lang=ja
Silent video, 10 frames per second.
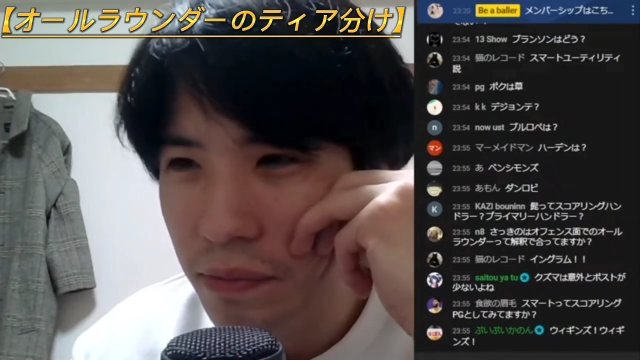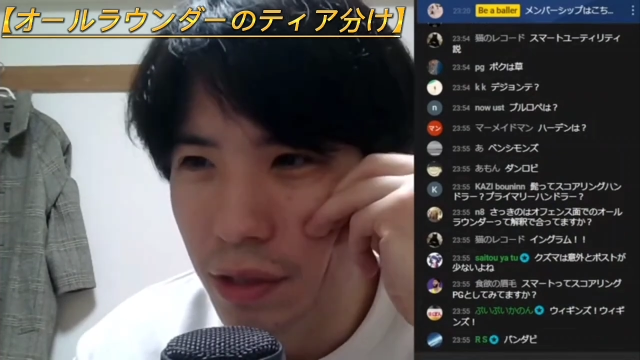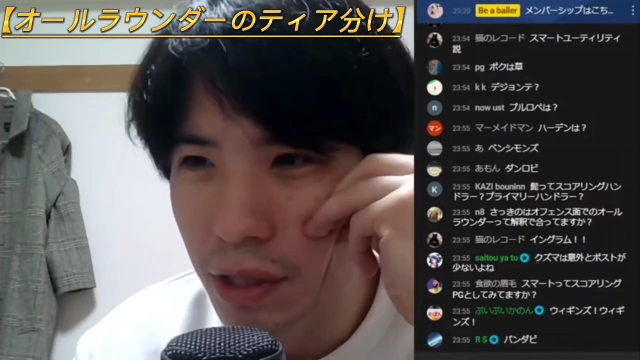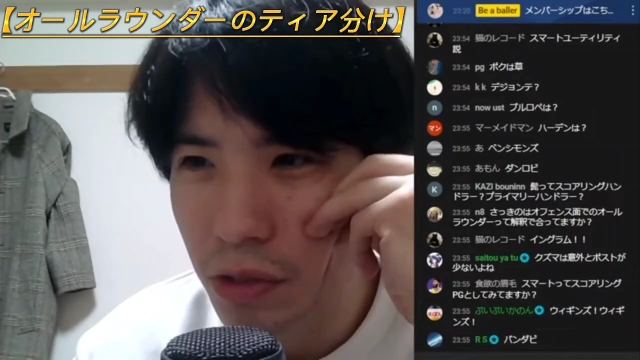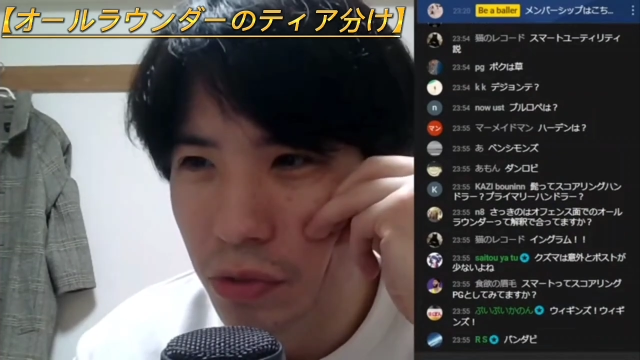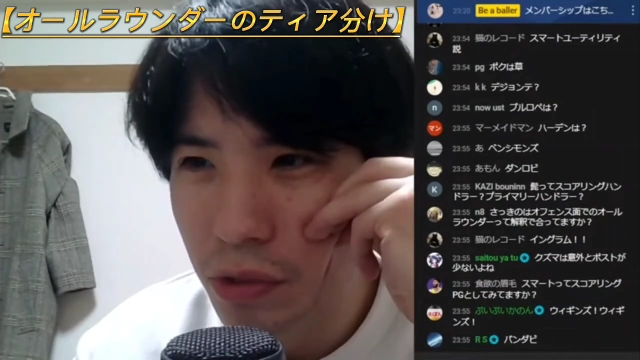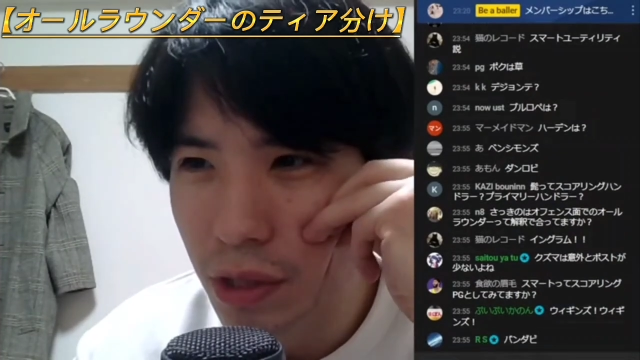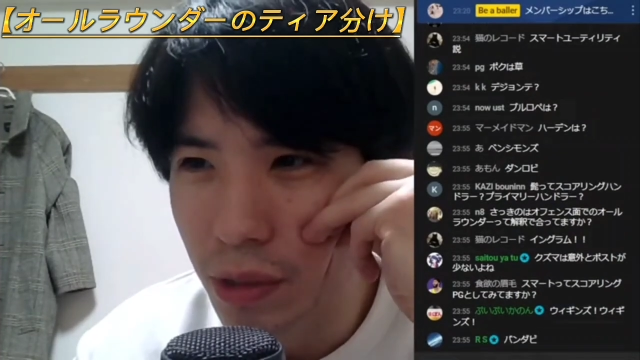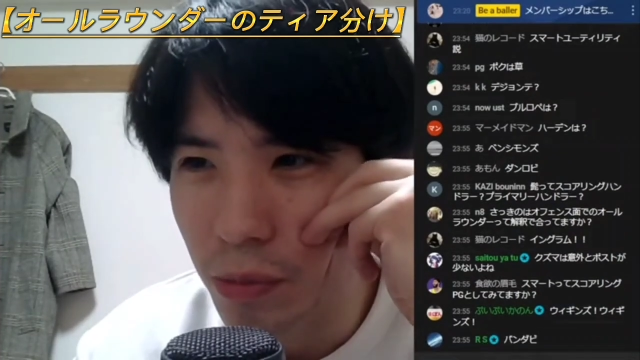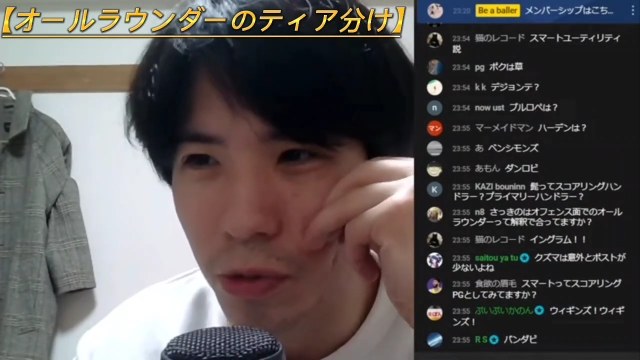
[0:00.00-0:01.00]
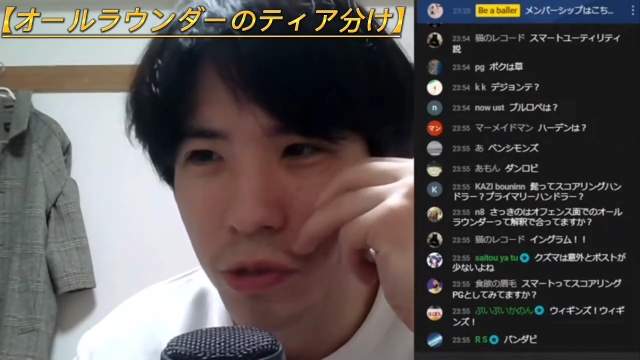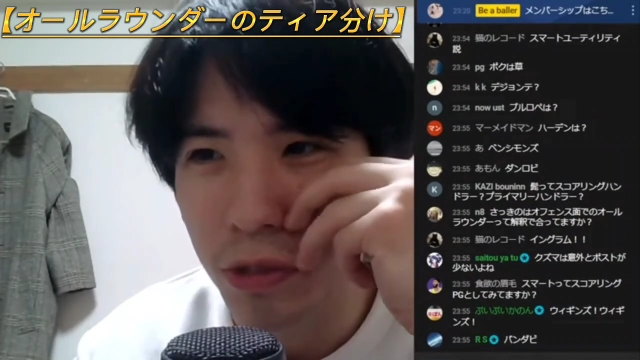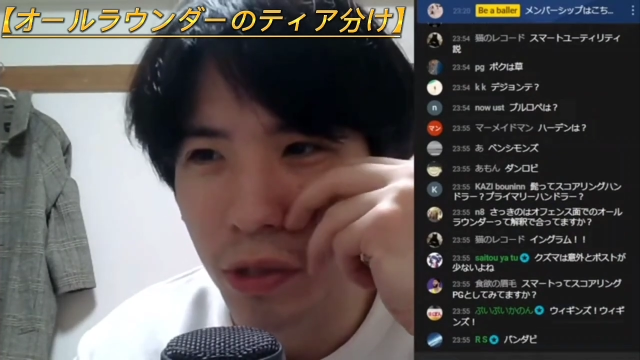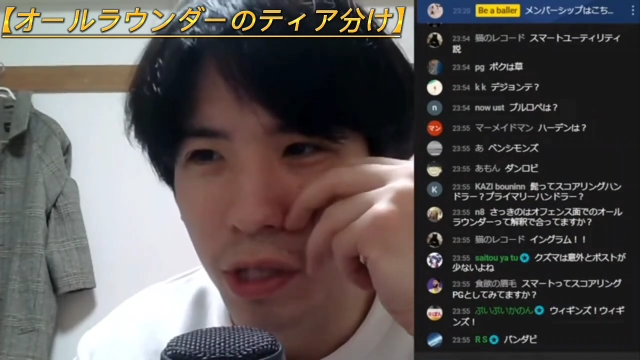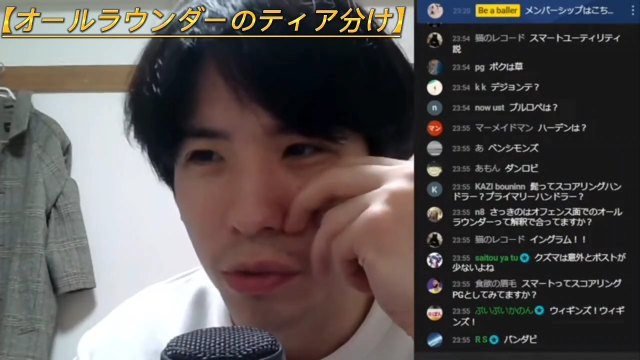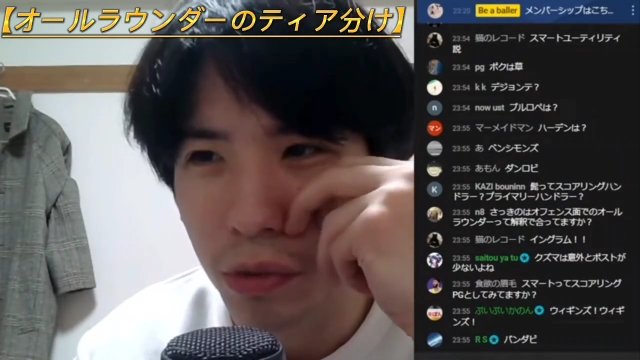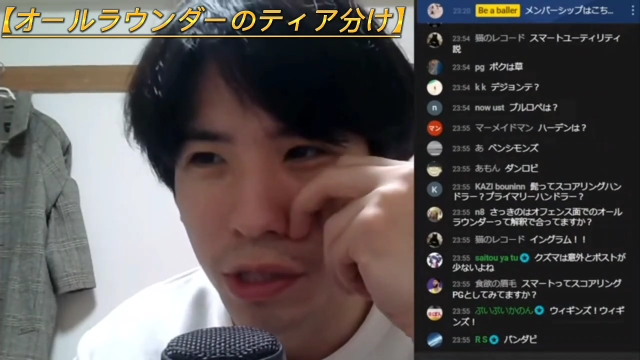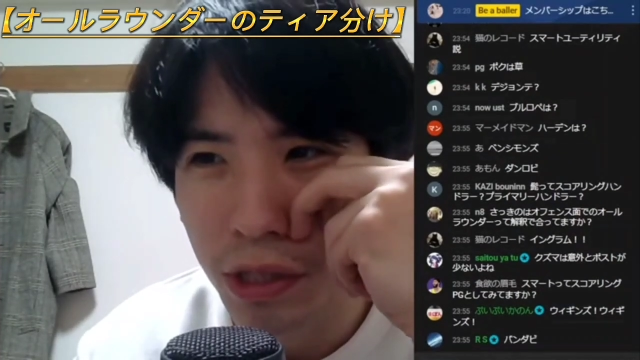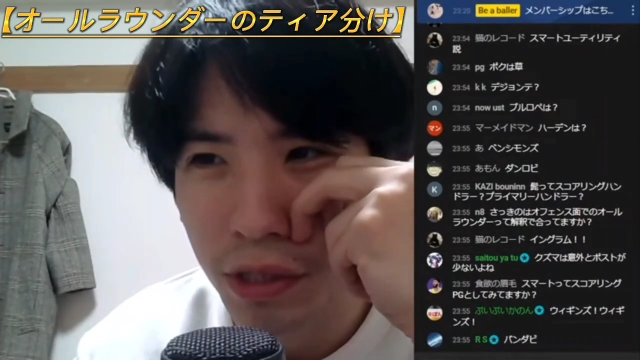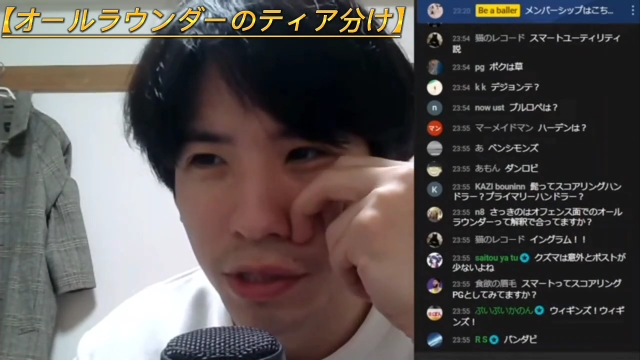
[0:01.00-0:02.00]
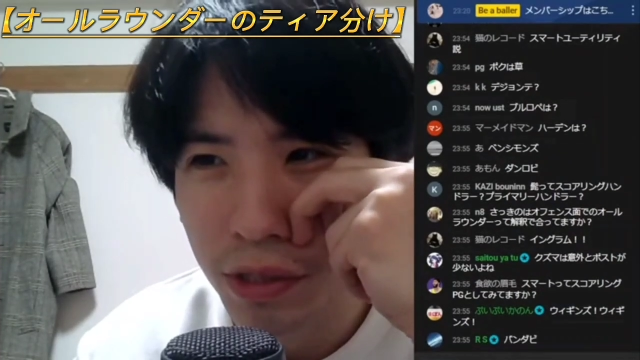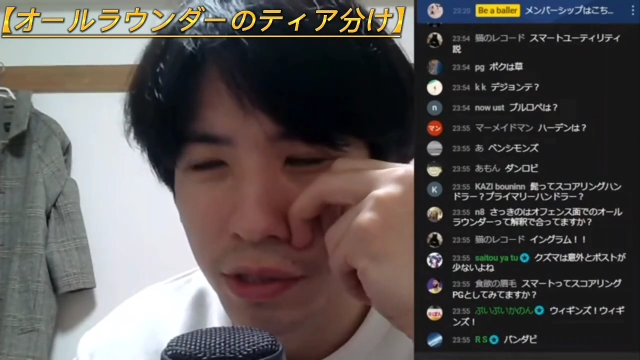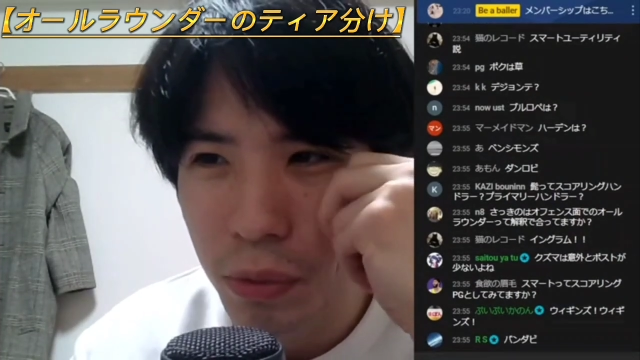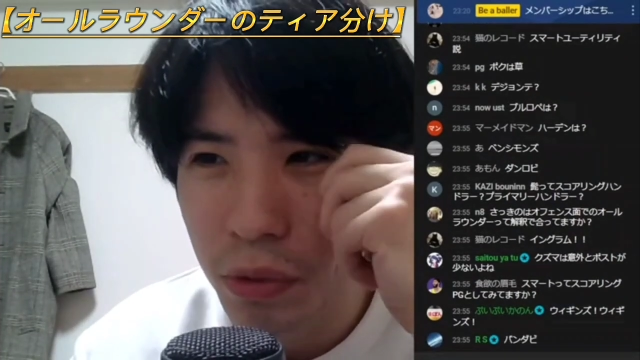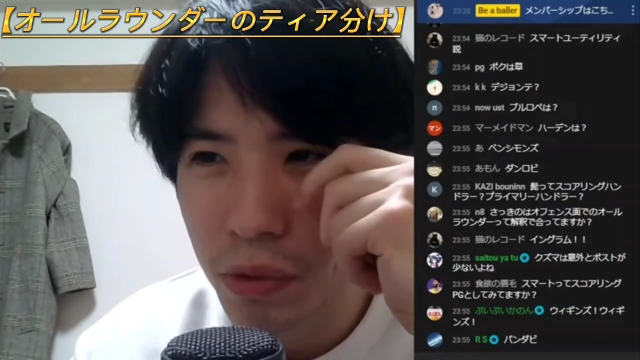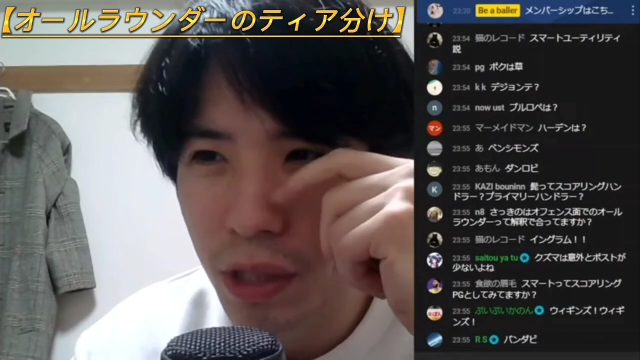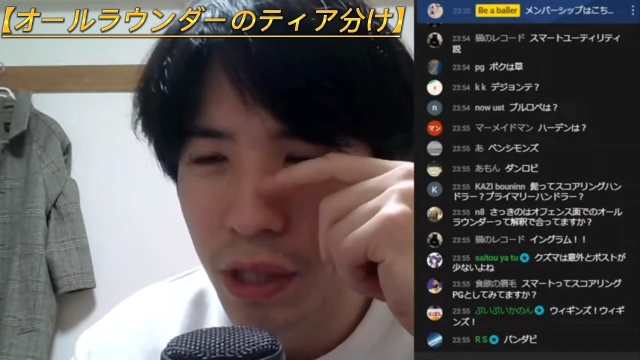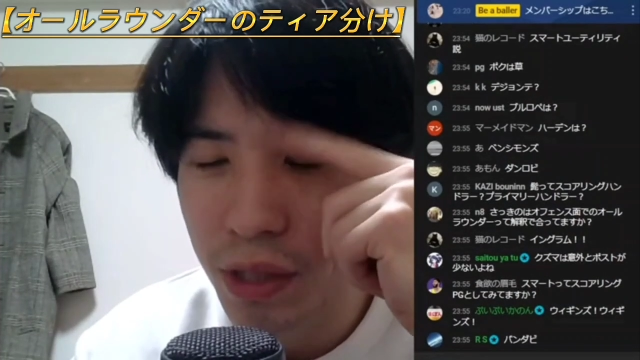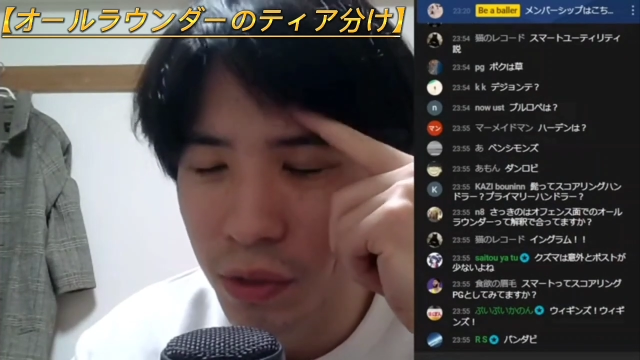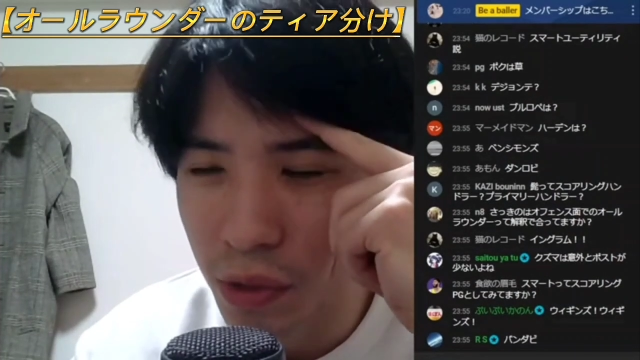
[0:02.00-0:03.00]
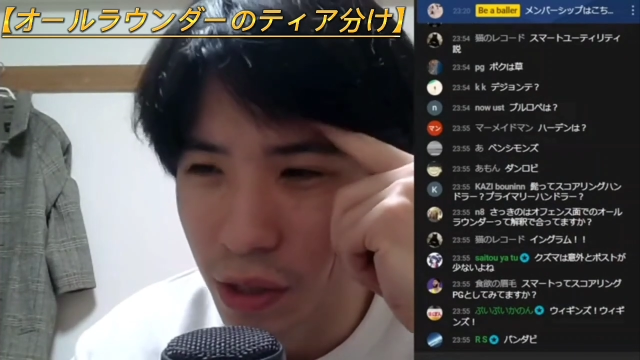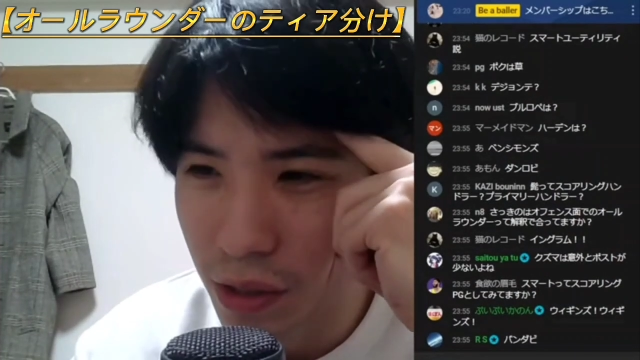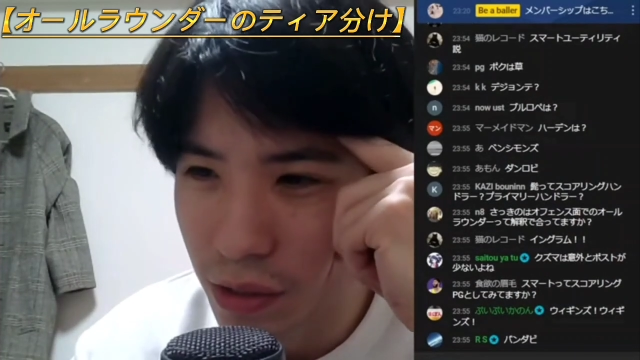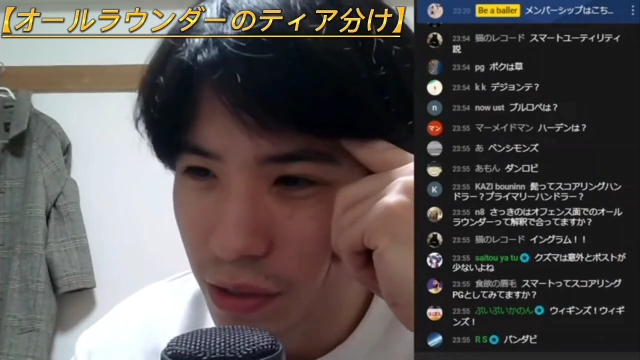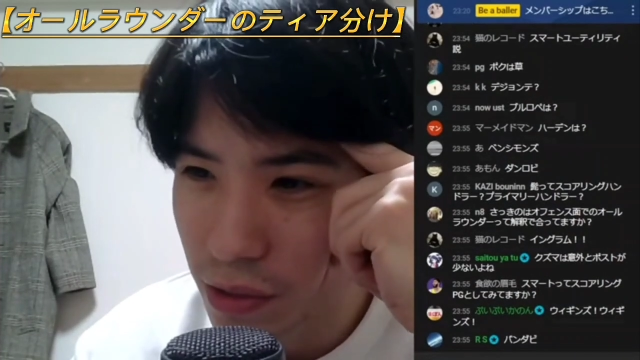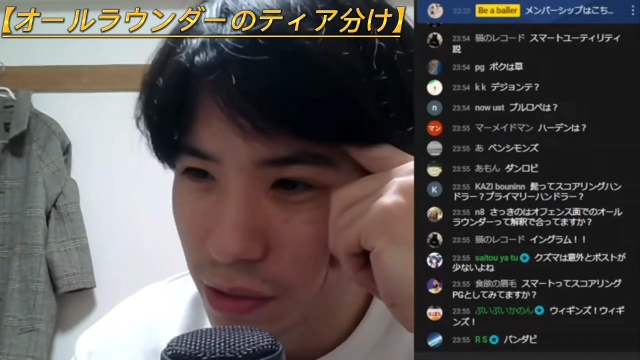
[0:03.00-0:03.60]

デジョンってもう普通のハンドラーじゃないピュアハンドラーだから。